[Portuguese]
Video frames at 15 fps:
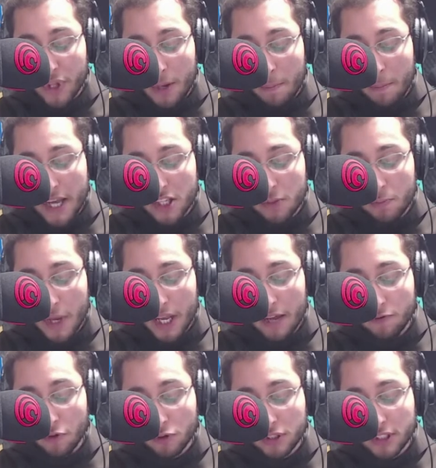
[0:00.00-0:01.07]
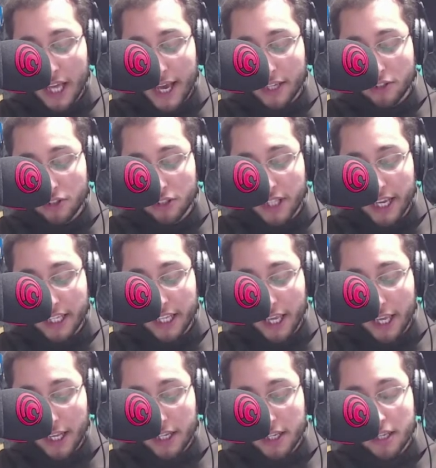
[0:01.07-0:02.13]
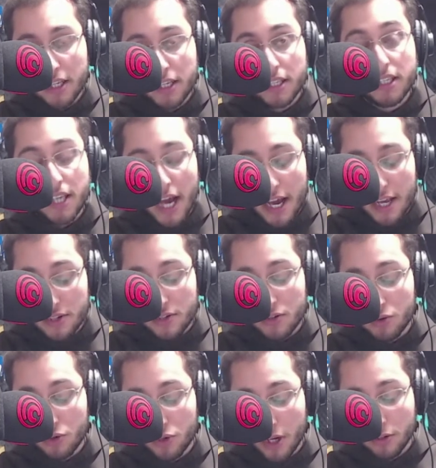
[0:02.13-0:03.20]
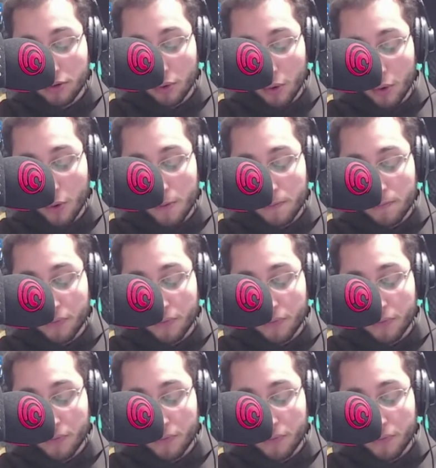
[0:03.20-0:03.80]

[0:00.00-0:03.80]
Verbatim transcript: mas pela vontade daquele que as sujeitou.